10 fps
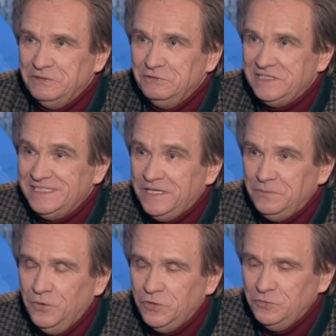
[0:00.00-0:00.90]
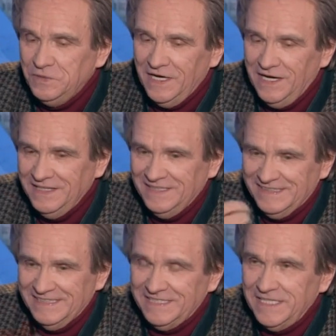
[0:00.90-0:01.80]
И вот с тех пор у меня
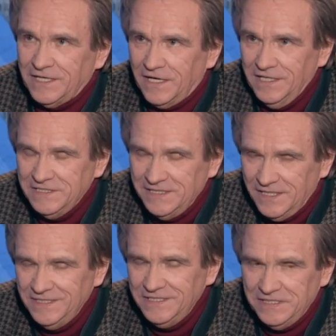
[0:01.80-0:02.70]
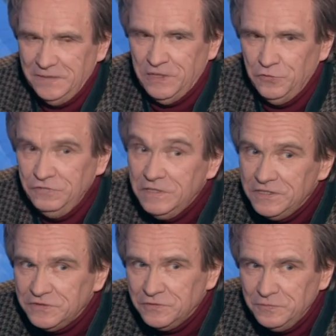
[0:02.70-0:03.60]
закралось, и родители мои увидели,
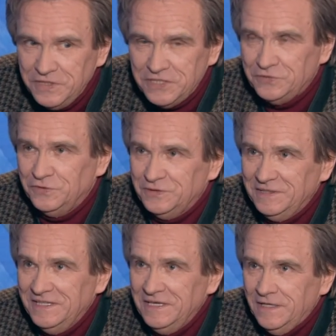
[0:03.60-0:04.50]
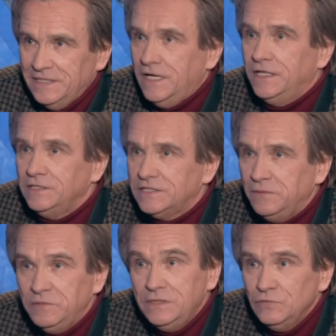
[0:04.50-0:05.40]
что у меня что-то, хотя они
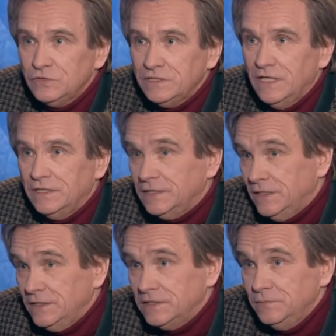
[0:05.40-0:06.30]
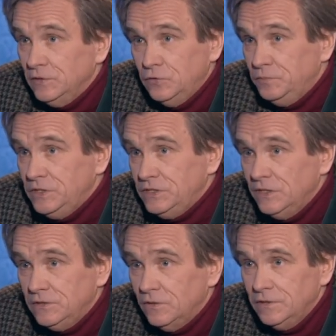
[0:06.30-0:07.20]
сами не музыканты. Отец был
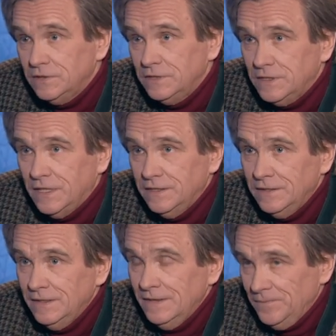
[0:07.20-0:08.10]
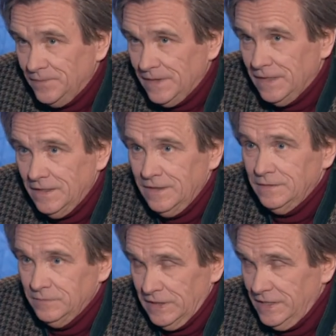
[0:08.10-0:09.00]
любитель только, играл на
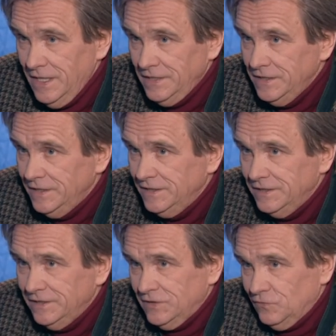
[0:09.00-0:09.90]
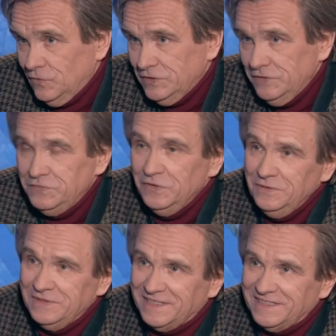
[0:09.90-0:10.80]
баяне, вот и все.
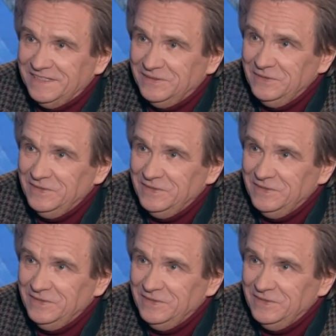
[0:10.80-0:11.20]
Так, ну.